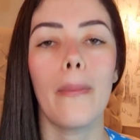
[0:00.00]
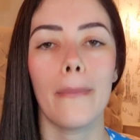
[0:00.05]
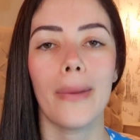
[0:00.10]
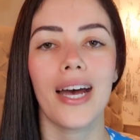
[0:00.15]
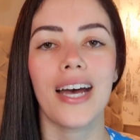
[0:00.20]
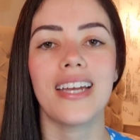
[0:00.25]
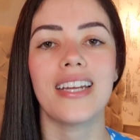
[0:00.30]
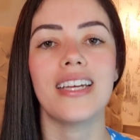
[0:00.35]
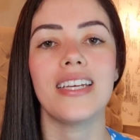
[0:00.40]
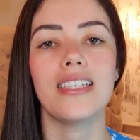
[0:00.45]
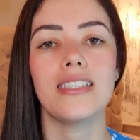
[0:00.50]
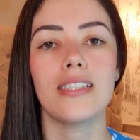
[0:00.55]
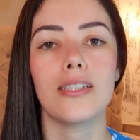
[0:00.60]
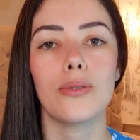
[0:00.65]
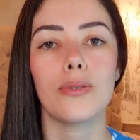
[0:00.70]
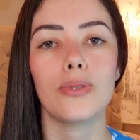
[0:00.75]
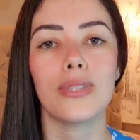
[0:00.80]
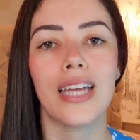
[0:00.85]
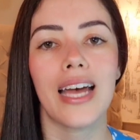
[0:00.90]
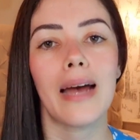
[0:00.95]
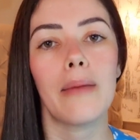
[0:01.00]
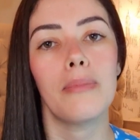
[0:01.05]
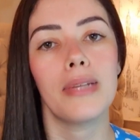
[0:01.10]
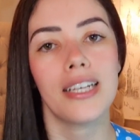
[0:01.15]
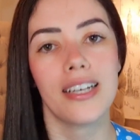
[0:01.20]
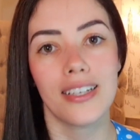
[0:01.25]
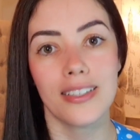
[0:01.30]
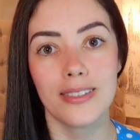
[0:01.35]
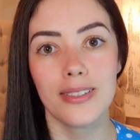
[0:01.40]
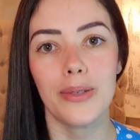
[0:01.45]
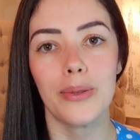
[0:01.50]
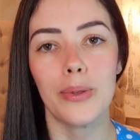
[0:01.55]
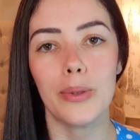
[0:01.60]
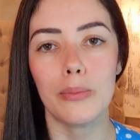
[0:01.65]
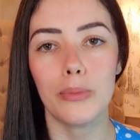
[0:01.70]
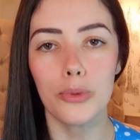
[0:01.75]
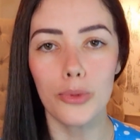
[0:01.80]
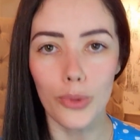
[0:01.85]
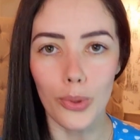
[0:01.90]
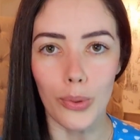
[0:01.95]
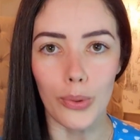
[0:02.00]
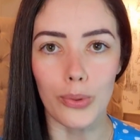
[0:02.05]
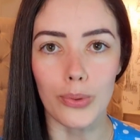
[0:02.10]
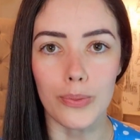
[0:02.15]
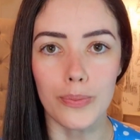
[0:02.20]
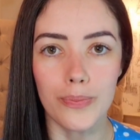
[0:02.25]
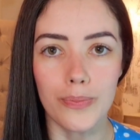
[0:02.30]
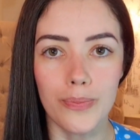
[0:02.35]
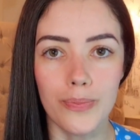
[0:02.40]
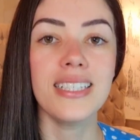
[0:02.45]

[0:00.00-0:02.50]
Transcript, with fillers: para executar a aplicação como um todo.